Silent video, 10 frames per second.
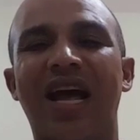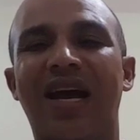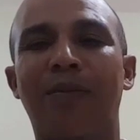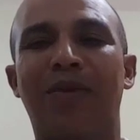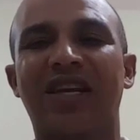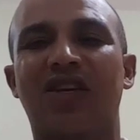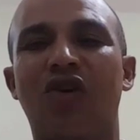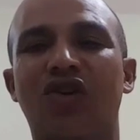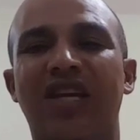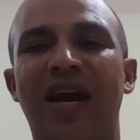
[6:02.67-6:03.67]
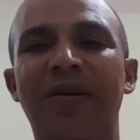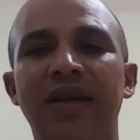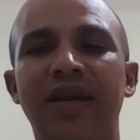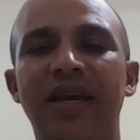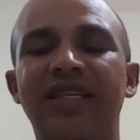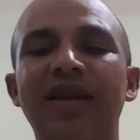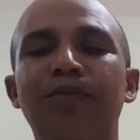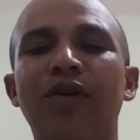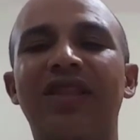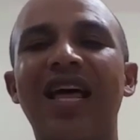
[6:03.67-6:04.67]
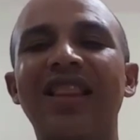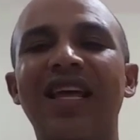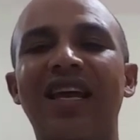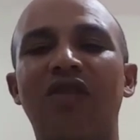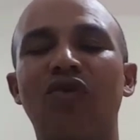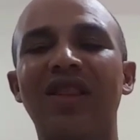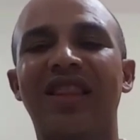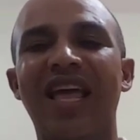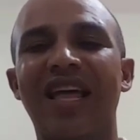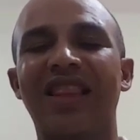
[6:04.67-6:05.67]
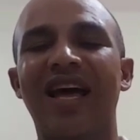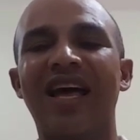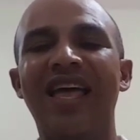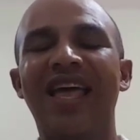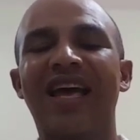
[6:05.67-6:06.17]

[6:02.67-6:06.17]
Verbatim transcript: sangre preciosa. Es importante que tú entiendas